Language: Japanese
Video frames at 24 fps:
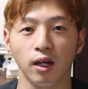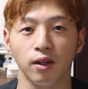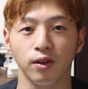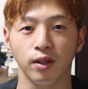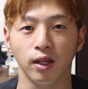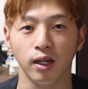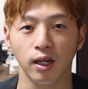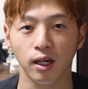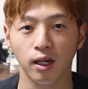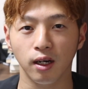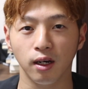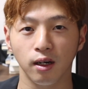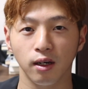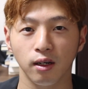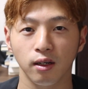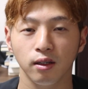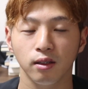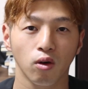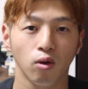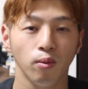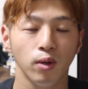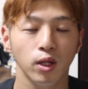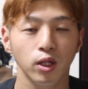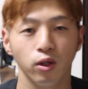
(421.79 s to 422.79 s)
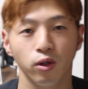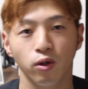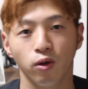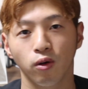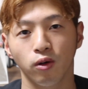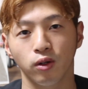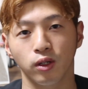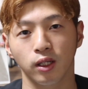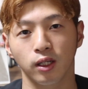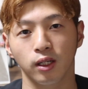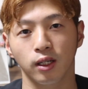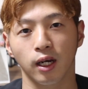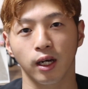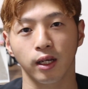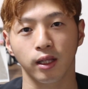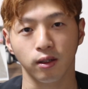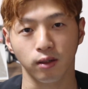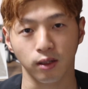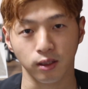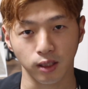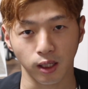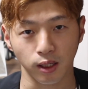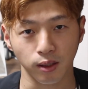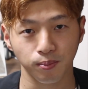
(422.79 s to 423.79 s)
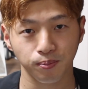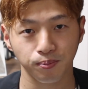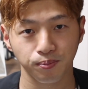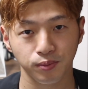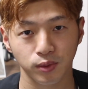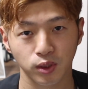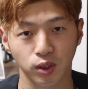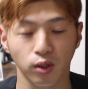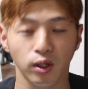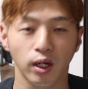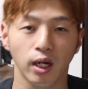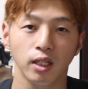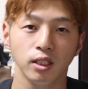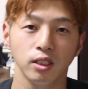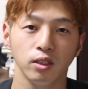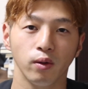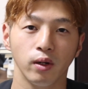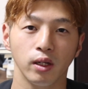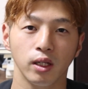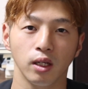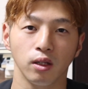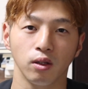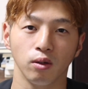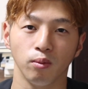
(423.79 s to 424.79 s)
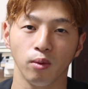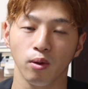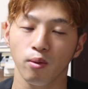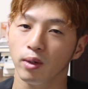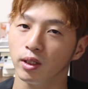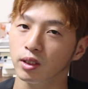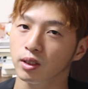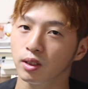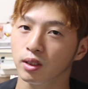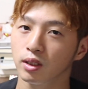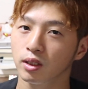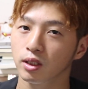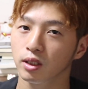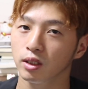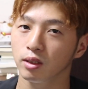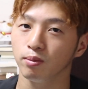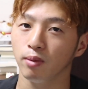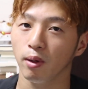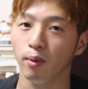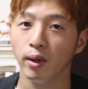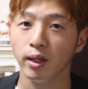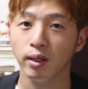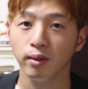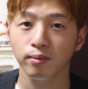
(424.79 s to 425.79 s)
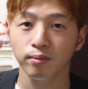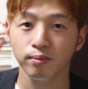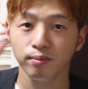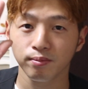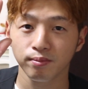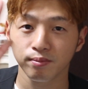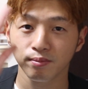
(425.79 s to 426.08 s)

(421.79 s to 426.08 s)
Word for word: あったらコメントの方に書いてくださいそんな感じで終わりたいと思いますバイバイ